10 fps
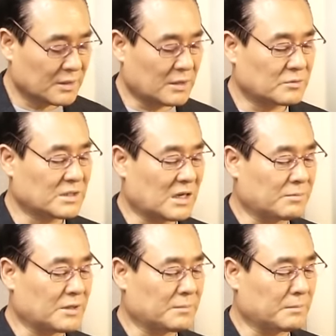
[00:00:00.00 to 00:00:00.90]

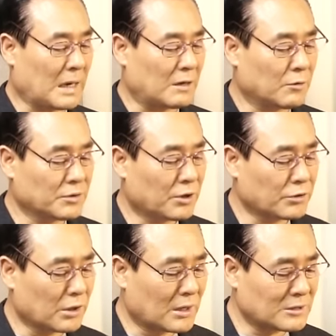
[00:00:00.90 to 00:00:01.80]
예루살렘은 말로
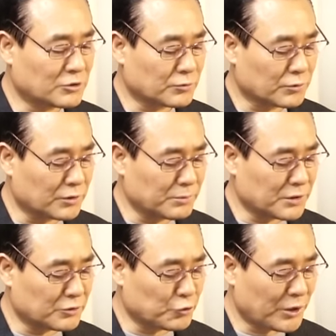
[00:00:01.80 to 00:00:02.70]
형용할 수
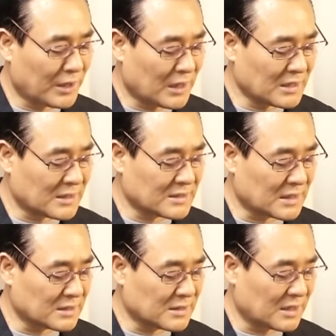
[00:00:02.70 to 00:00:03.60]
없는 최악의
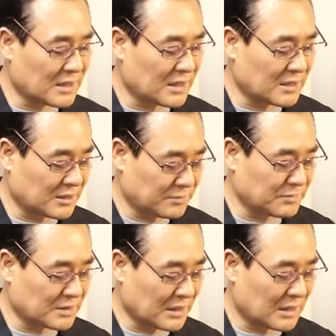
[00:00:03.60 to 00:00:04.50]
상태에
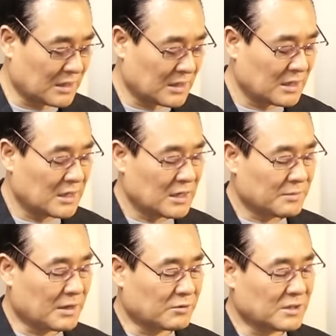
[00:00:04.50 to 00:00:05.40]
이릅니다.
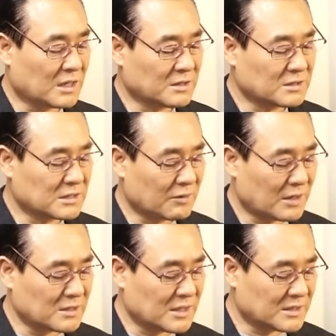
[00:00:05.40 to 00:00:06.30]
바로 이 같은
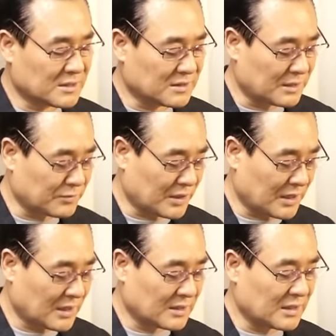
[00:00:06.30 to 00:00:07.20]
상황 예측
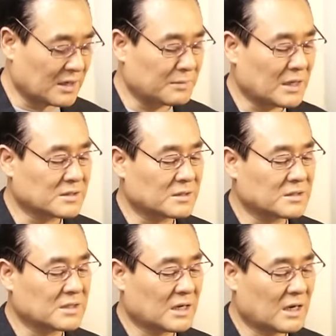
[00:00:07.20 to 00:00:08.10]
때문에 예레미야
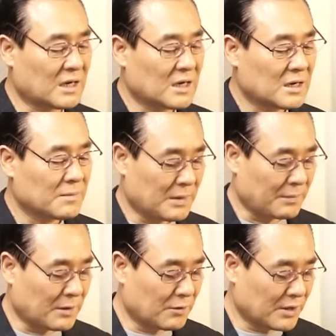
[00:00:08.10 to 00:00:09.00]
선지자가
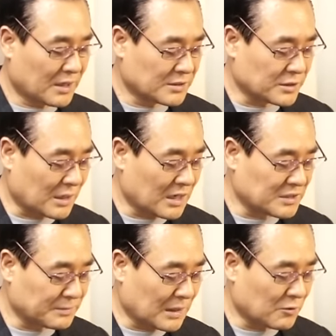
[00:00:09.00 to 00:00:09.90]
바벨론에게
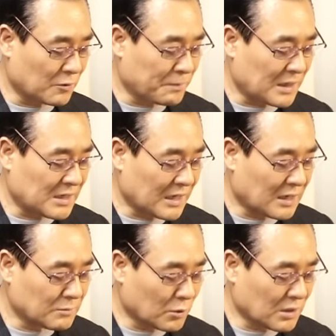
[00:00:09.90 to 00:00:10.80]
저항하지 말고 빨리
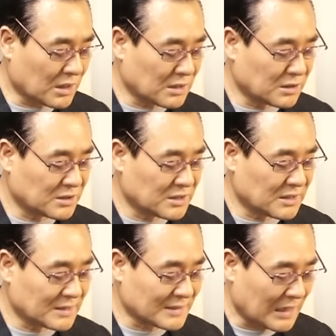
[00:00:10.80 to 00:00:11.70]
항복하는
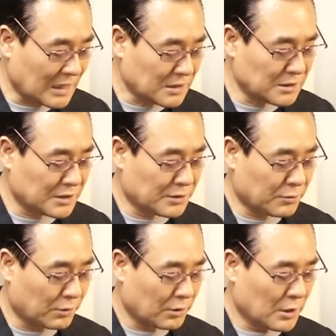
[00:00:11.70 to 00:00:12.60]
것이 사는
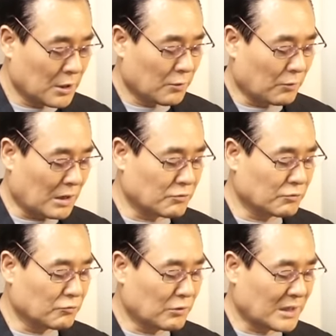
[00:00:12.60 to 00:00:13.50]
길이고
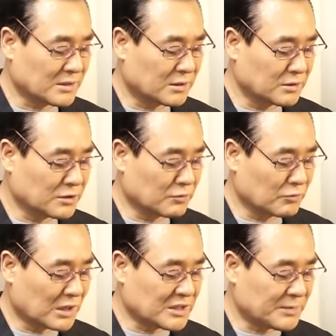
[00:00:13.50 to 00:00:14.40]
왕궁과
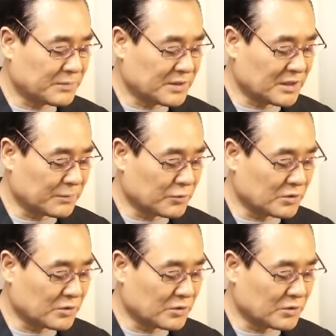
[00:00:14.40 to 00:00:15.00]
성전과 집들이